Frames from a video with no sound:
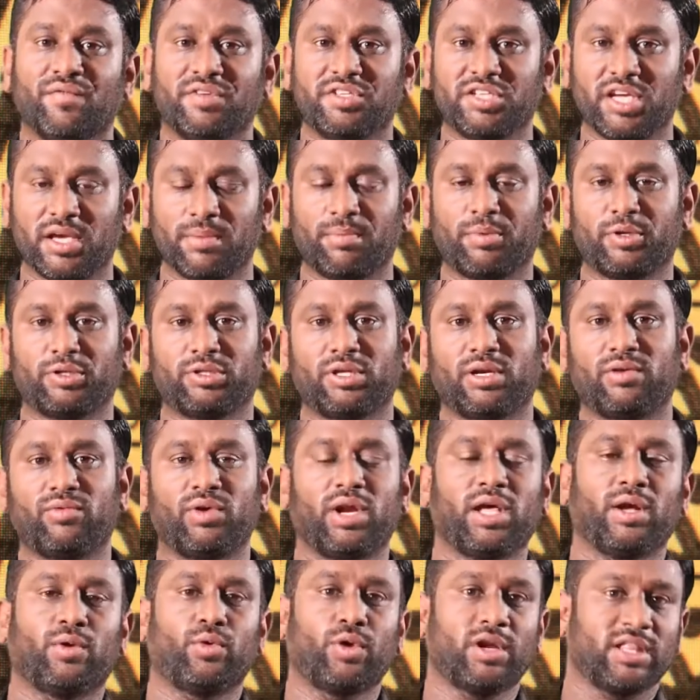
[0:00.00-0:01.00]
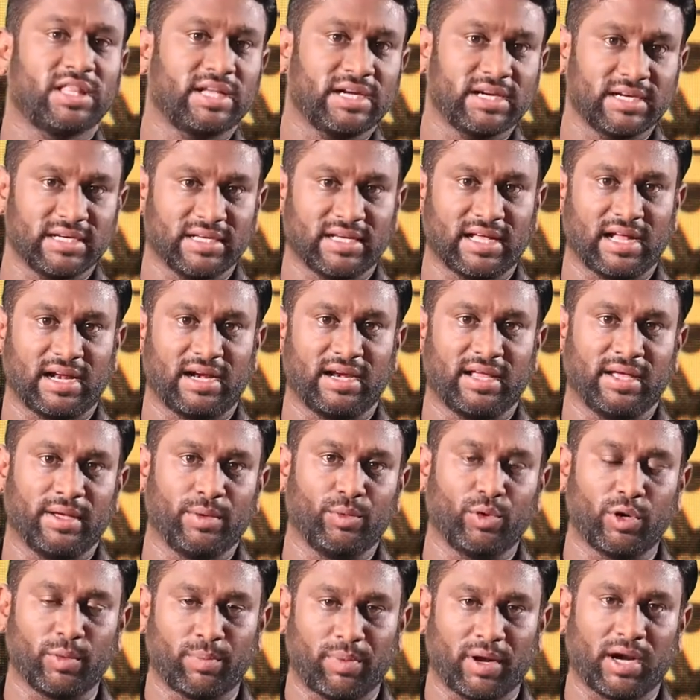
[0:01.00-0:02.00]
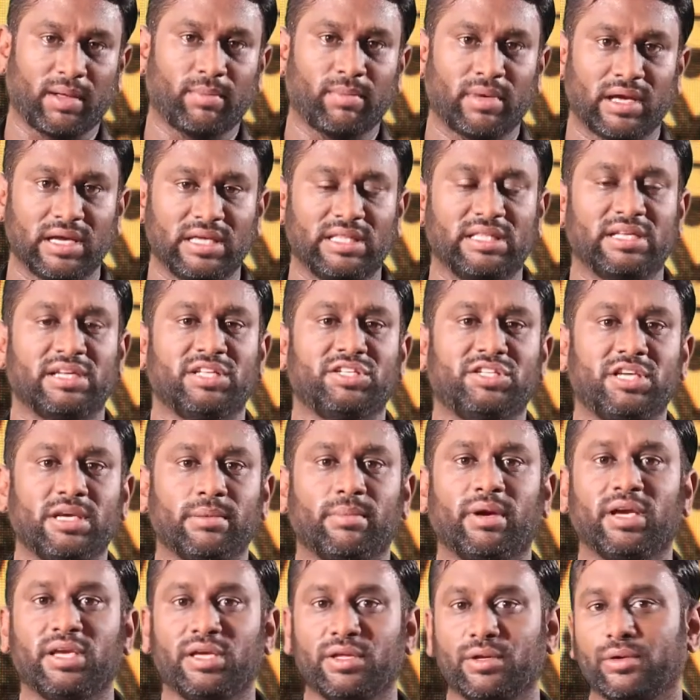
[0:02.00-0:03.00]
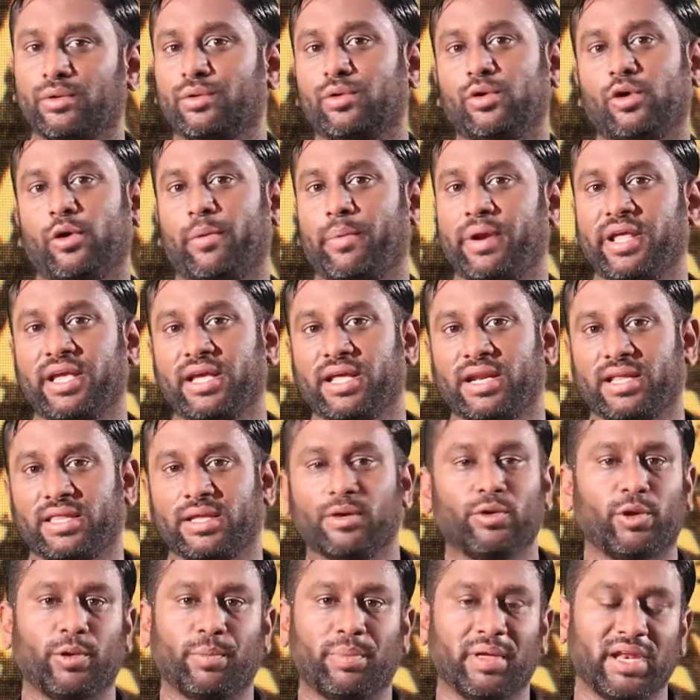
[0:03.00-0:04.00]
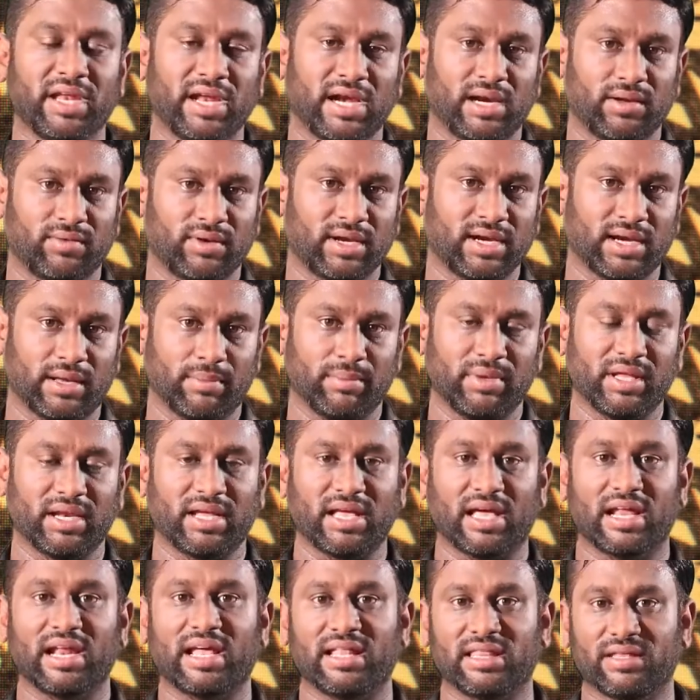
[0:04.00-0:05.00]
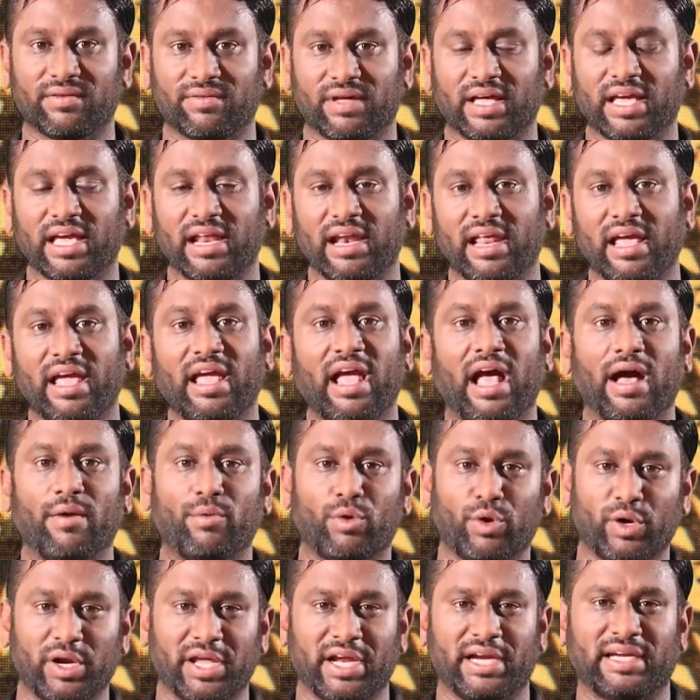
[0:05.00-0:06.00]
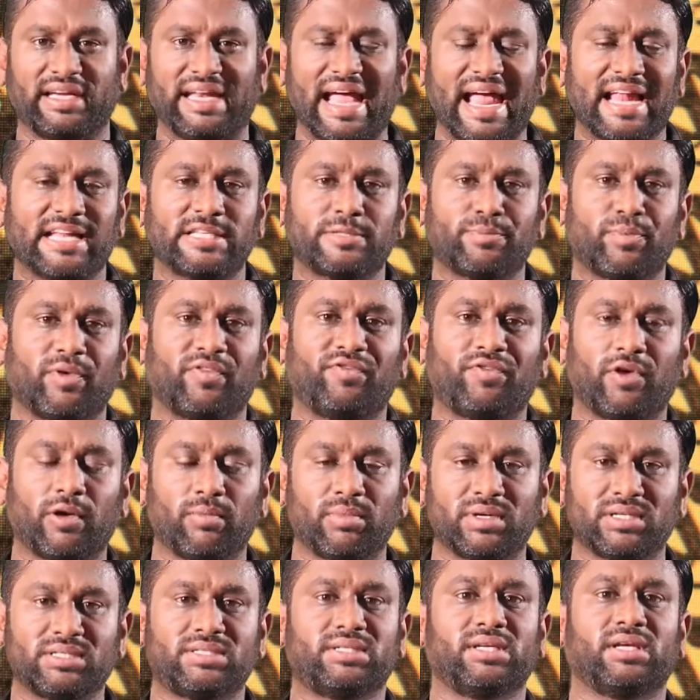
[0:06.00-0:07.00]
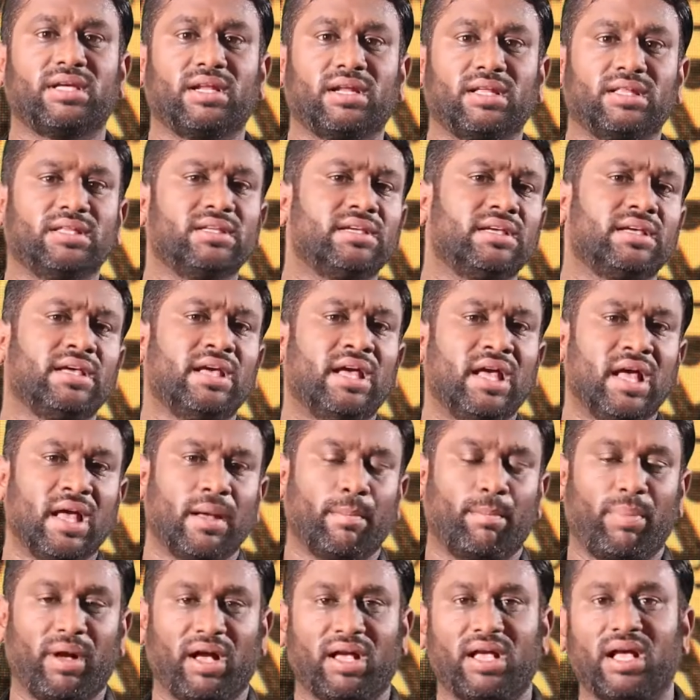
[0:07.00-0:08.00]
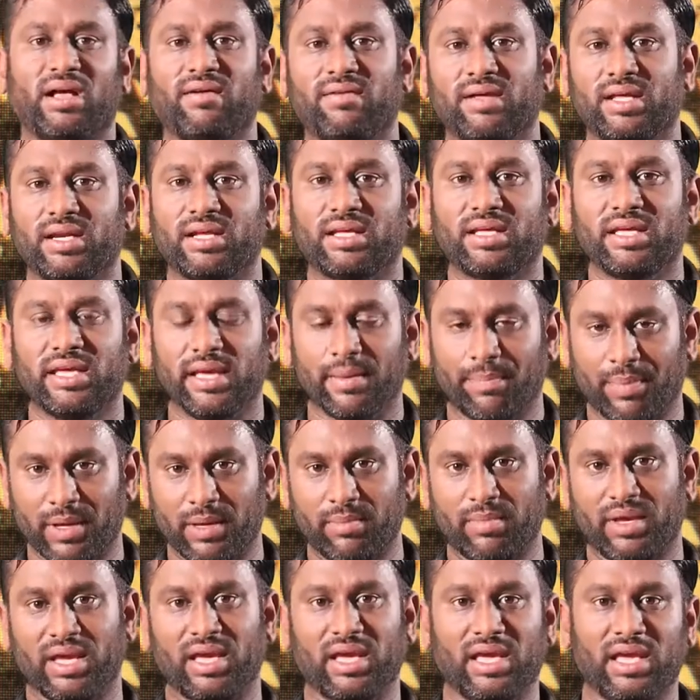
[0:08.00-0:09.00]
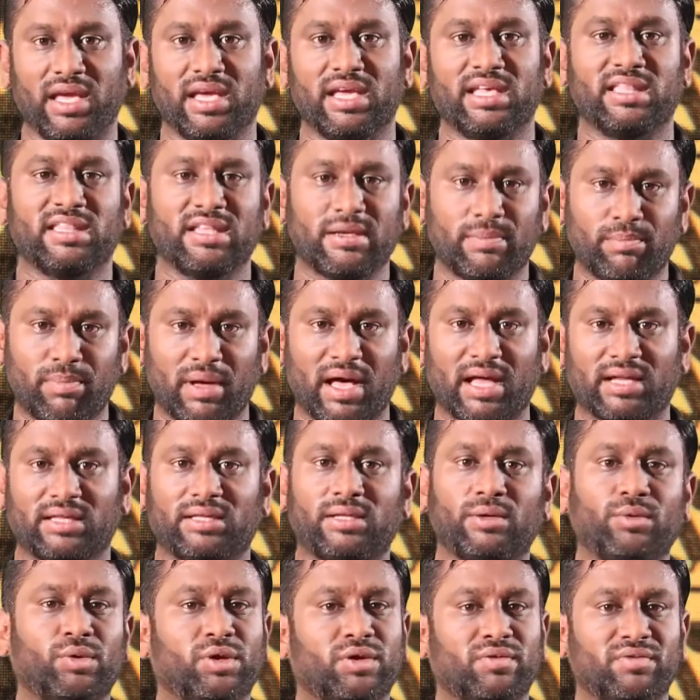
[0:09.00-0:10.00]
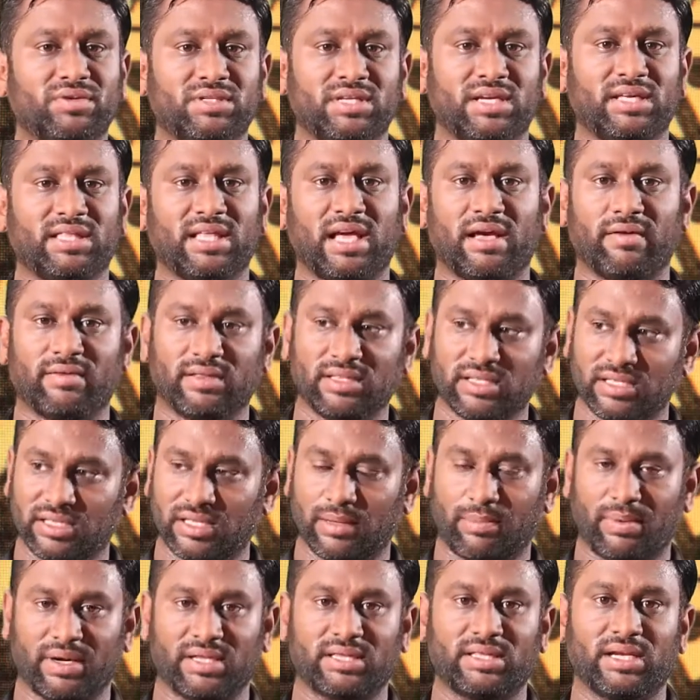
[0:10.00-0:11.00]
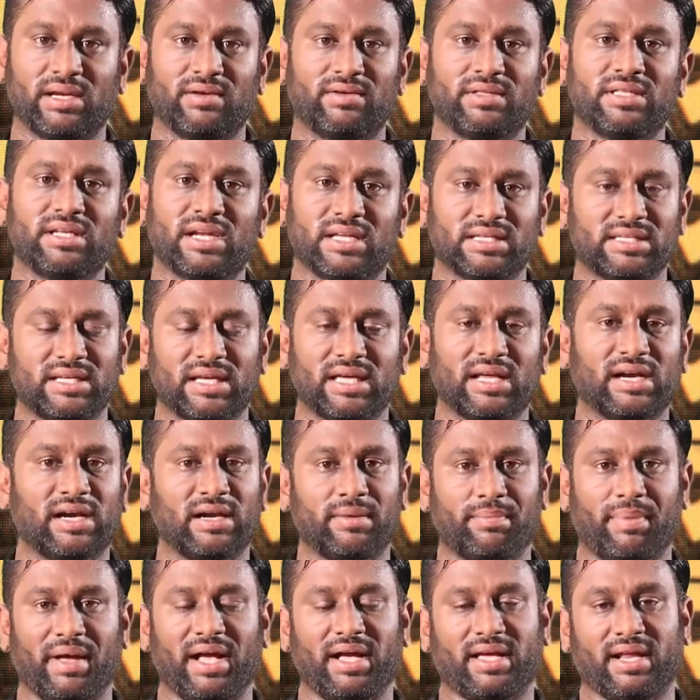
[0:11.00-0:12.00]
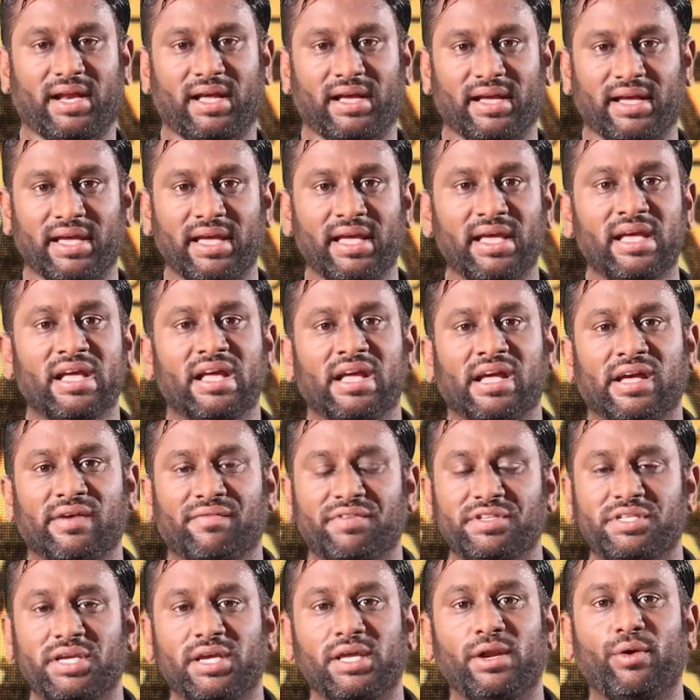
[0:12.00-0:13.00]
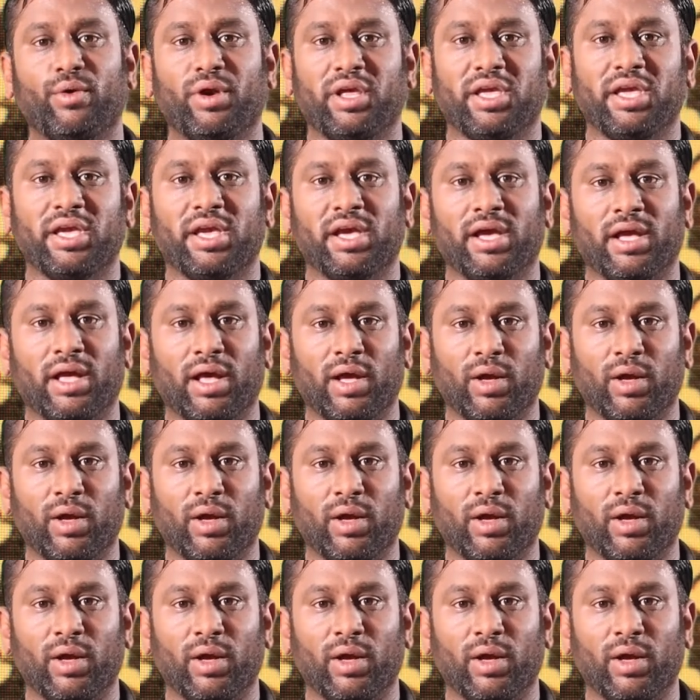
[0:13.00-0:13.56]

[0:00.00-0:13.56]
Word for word: விஜயபுரத்தில் உள்ள குழந்தைகளுக்கான ஒரு படமாக இது நிச்சயமாக இருக்கும் அப்படிங்கிறத ஒரு பெரிய அளவில் நம்பியிருக்காரு அந்த வகையில் அவருடைய டான்ஸ் பர்ஃபார்மன்ஸுங்கிறது பக்காவாக இருக்குது எப்பயுமே எதிர்பார்த்த ஒரு விஜய் தான் வந்து இந்த படத்தில் வந்து ரசிகர்கள் பார்க்குறாங்க விஜயினுடைய